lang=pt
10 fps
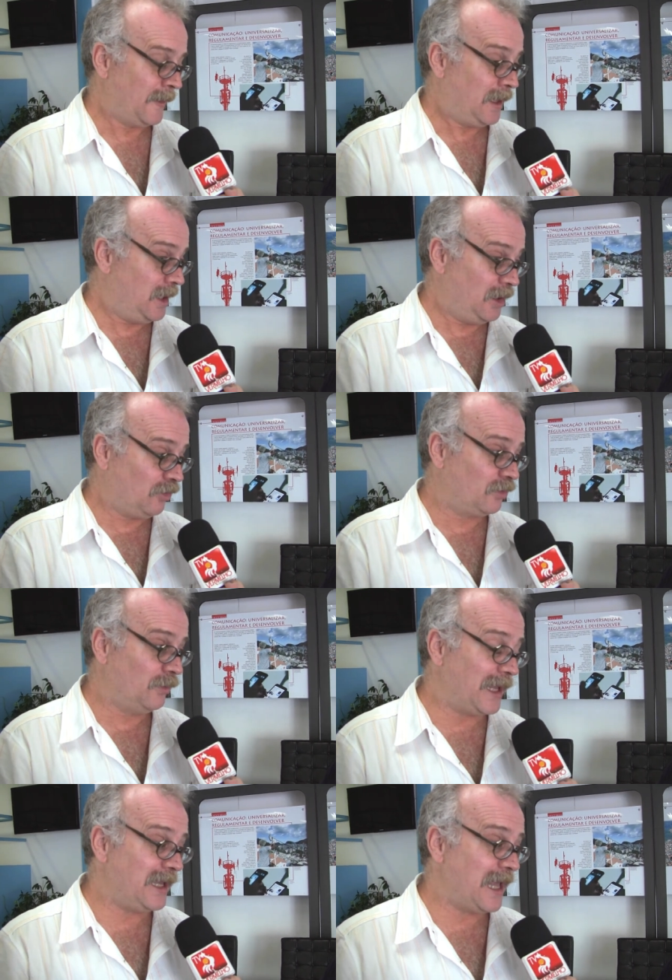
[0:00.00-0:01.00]
e isso
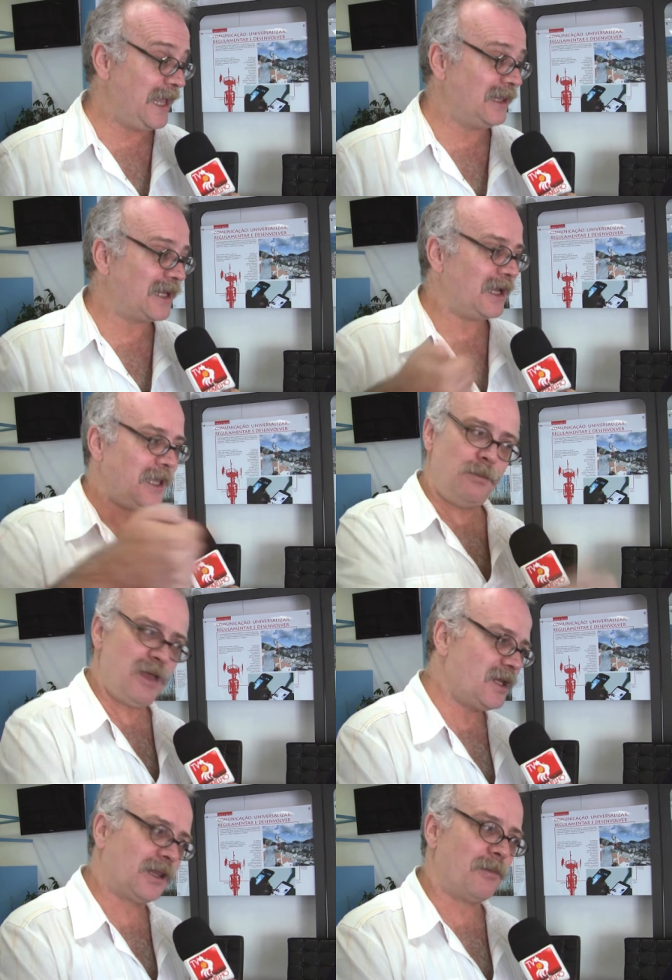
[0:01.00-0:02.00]
entra
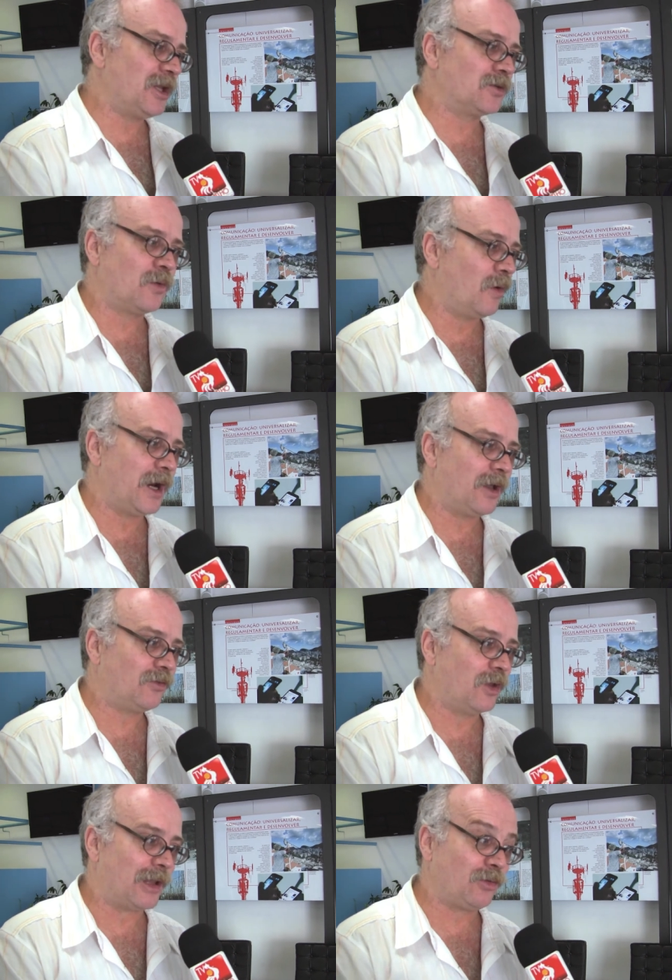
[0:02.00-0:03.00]
imediatamente no
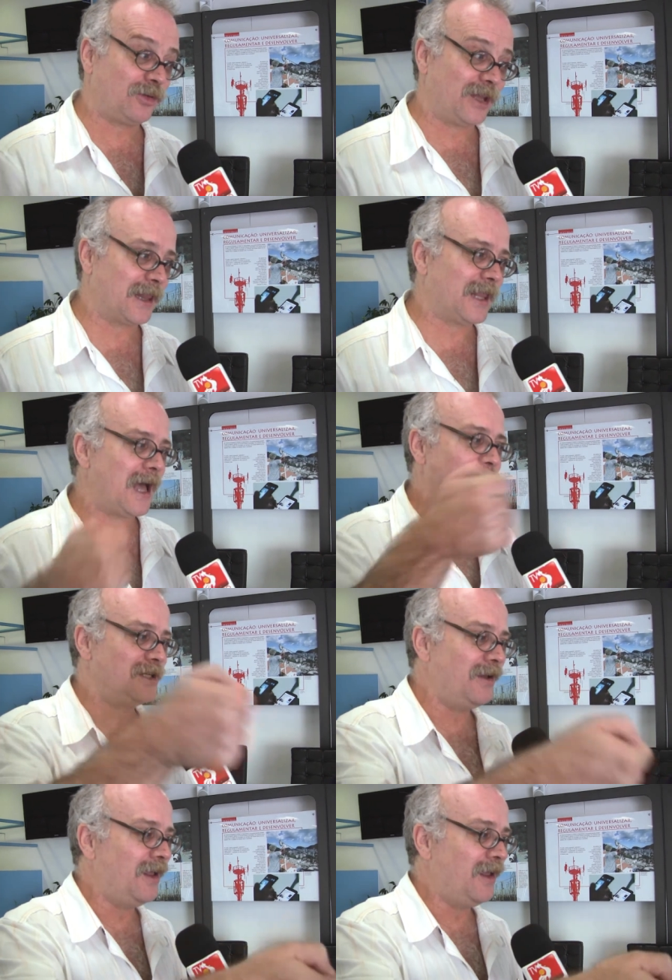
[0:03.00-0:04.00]
Congresso. A sociedade